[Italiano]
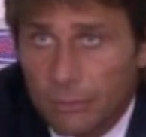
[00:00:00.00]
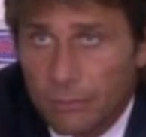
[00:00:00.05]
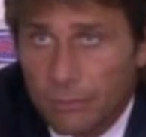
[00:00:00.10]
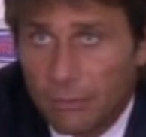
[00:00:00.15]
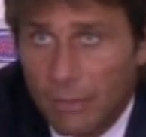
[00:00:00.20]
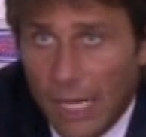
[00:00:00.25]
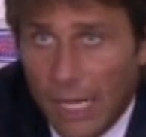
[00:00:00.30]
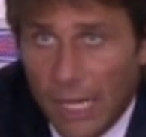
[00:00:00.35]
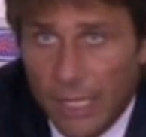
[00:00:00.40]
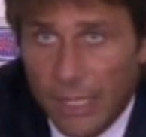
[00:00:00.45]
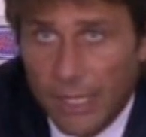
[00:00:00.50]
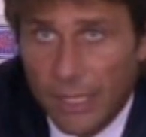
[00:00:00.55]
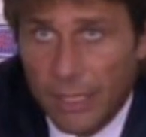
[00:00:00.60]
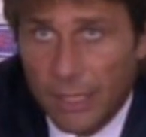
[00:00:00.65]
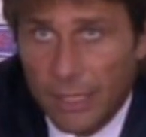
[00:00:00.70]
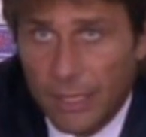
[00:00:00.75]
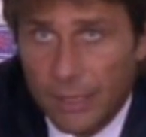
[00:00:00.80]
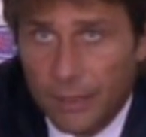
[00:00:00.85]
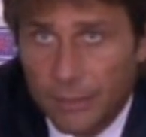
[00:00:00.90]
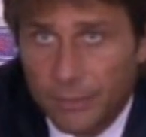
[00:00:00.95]
Ma
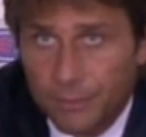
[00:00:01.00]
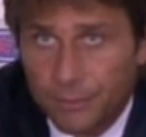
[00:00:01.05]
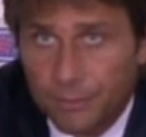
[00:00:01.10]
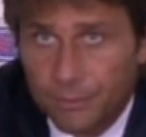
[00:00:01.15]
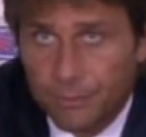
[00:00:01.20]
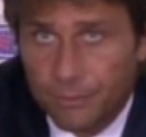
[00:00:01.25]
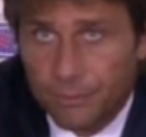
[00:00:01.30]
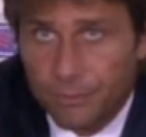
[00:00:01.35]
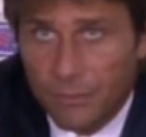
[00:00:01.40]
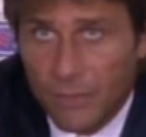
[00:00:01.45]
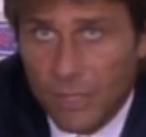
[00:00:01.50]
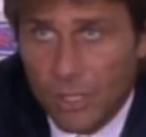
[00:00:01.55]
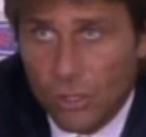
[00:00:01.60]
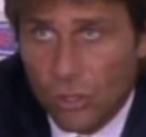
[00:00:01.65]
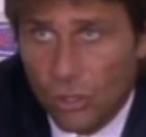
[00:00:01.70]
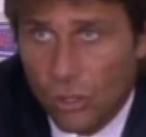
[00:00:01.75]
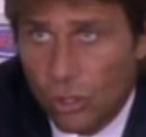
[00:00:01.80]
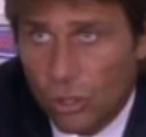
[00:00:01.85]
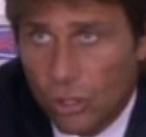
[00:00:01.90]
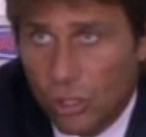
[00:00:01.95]
ehm,
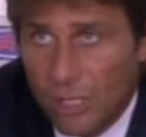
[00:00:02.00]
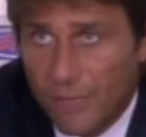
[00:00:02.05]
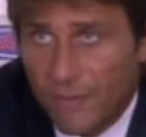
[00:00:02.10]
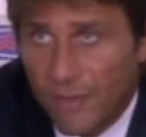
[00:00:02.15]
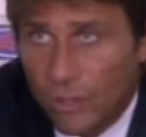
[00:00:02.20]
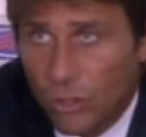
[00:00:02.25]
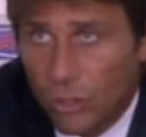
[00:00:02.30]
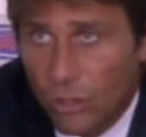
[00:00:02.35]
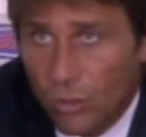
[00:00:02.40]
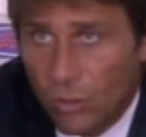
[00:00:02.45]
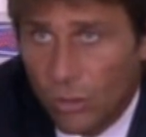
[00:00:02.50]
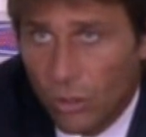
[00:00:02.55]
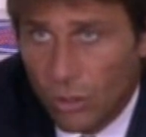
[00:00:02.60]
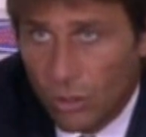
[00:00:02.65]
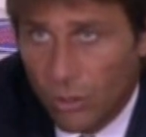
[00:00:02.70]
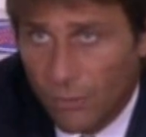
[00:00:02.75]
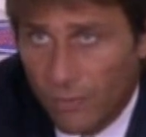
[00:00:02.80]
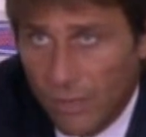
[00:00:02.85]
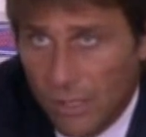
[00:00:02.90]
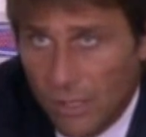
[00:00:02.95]
sono soddisfatto di quello
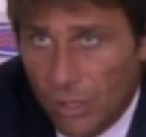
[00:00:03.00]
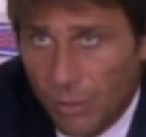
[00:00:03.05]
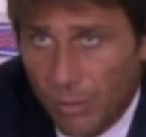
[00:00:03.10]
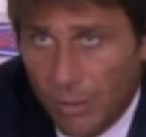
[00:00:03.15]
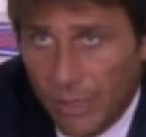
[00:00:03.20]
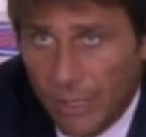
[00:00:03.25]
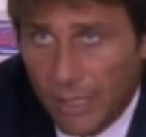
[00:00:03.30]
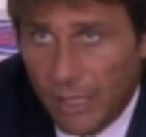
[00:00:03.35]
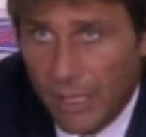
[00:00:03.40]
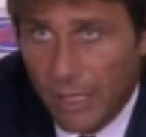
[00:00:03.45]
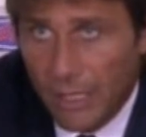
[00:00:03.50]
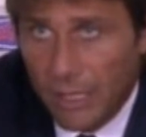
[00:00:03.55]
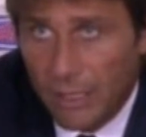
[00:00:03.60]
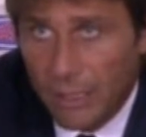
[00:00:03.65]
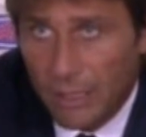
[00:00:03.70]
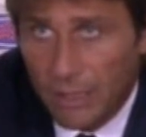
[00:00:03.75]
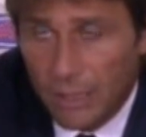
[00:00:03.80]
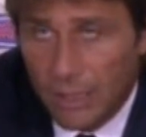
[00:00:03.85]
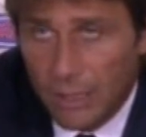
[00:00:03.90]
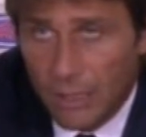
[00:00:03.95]
che ho visto perché
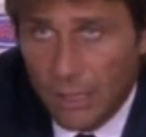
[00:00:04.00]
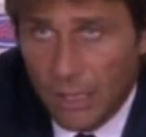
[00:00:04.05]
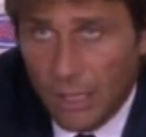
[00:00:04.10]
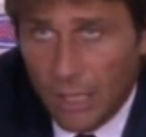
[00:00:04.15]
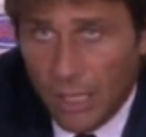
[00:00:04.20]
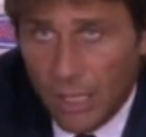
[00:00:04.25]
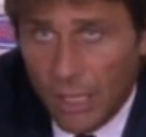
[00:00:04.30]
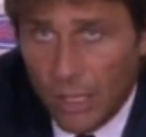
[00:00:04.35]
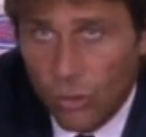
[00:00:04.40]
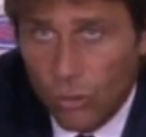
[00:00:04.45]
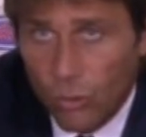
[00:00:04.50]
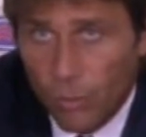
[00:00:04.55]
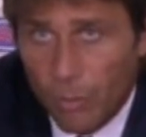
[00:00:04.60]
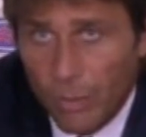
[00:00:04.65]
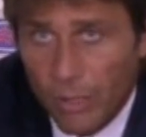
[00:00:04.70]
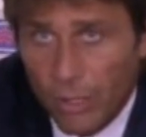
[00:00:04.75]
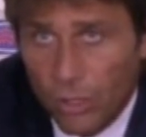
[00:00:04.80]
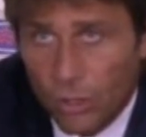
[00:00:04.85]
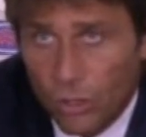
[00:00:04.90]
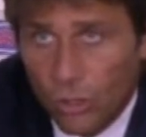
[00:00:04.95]
in un
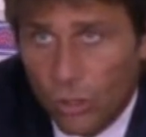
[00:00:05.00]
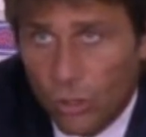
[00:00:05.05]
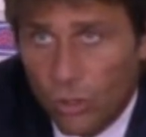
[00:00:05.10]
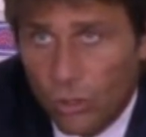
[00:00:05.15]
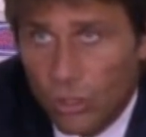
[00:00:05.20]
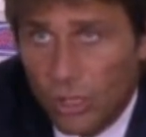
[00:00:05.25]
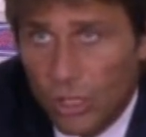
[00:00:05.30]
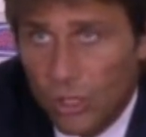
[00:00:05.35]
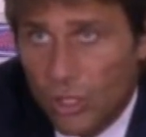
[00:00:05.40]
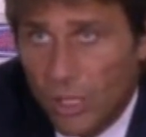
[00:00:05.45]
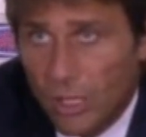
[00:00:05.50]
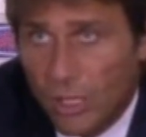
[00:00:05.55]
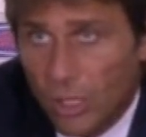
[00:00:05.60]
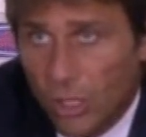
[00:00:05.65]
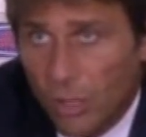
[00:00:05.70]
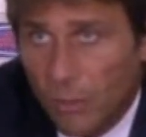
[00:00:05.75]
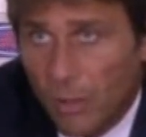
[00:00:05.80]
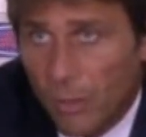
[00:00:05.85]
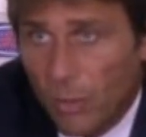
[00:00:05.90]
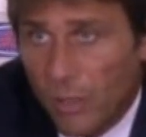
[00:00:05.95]
periodo contingente
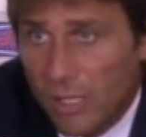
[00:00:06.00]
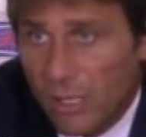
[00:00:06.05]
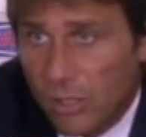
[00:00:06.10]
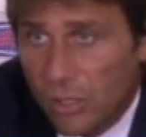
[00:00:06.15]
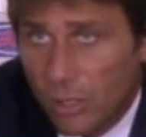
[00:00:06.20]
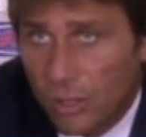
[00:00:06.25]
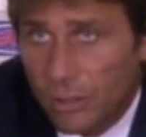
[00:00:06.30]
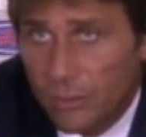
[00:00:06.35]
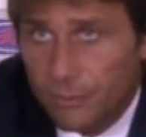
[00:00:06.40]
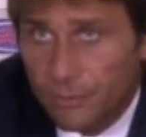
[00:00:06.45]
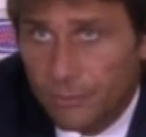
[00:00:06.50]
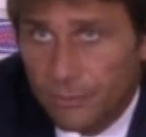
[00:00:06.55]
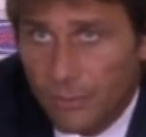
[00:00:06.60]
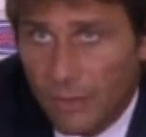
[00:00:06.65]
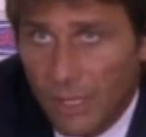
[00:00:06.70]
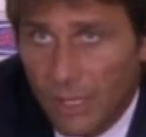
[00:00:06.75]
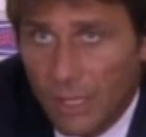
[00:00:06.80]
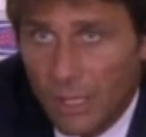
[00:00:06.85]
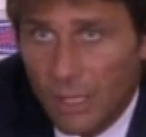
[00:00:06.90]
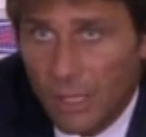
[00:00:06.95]
come questo
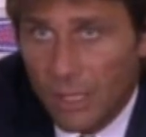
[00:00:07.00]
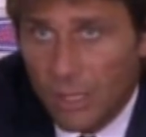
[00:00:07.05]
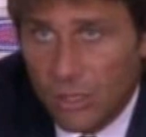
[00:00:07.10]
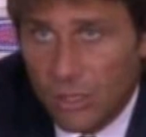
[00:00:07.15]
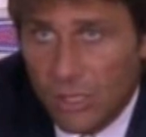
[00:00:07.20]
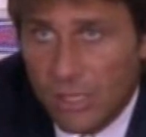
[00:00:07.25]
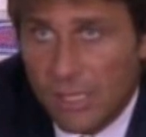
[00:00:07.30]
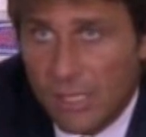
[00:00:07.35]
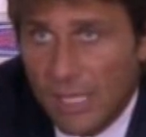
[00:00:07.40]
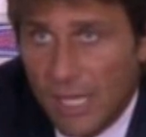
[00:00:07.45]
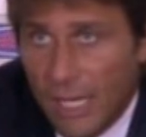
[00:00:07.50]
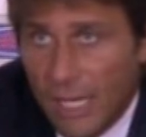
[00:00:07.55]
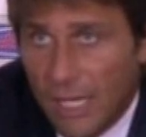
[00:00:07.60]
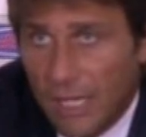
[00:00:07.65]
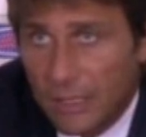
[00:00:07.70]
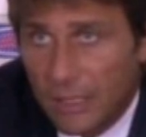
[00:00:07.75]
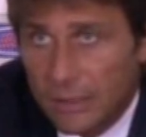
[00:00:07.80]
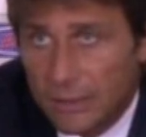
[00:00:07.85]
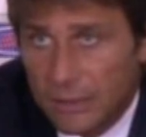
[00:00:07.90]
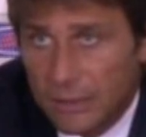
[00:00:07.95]
ci
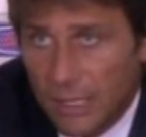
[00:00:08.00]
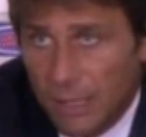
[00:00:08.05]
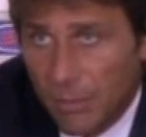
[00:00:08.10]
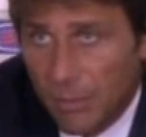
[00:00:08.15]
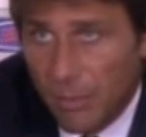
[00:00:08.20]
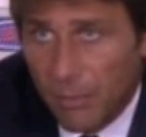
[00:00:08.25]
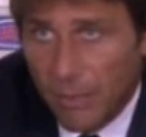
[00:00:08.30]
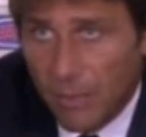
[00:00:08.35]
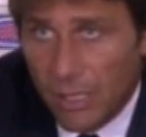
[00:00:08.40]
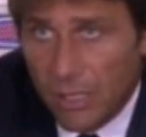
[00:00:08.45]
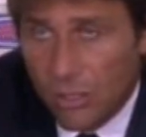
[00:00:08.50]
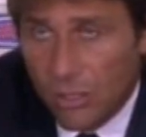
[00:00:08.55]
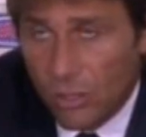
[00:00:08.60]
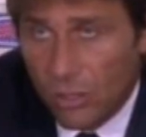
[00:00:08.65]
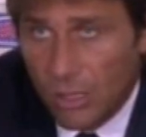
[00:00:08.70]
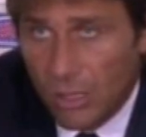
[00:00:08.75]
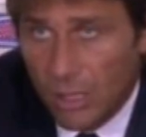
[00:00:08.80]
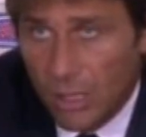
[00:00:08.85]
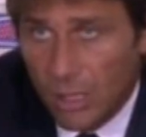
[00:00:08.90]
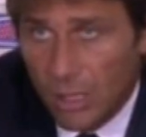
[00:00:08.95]
sta nel bel mezzo
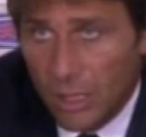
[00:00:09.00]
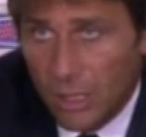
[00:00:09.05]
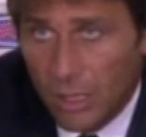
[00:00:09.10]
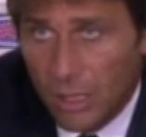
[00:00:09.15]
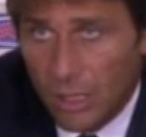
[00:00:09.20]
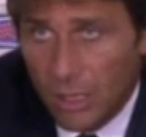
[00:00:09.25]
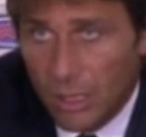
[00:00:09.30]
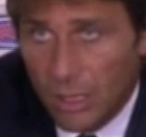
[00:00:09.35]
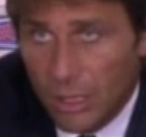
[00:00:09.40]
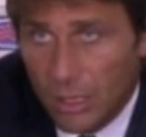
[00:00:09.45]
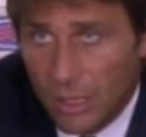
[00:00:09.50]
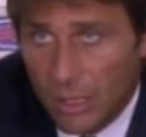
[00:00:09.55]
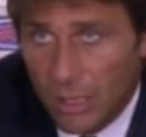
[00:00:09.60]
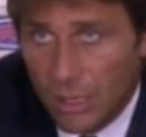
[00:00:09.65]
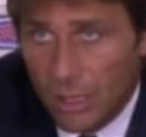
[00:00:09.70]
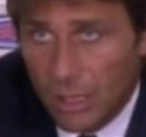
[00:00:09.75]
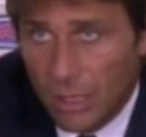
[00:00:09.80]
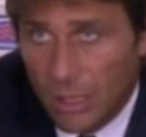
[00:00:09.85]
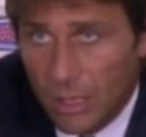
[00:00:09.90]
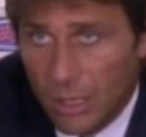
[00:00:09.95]
di,
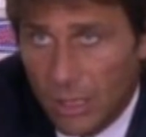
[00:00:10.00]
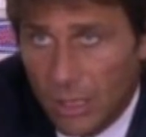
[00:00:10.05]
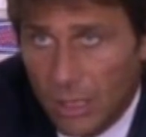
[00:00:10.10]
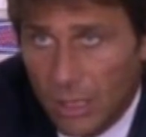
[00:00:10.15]
eh,